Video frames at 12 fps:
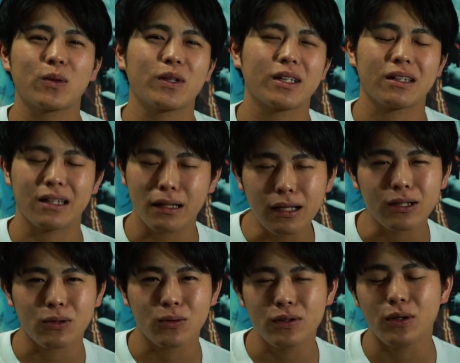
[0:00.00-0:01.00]
ろだったな
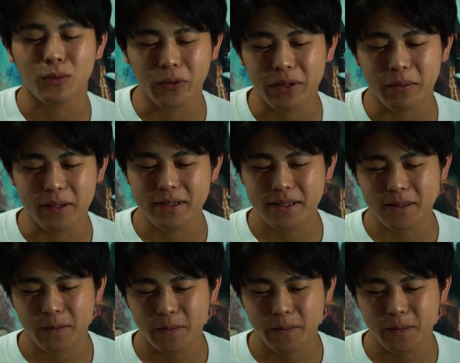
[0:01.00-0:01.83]
というふうには思ってます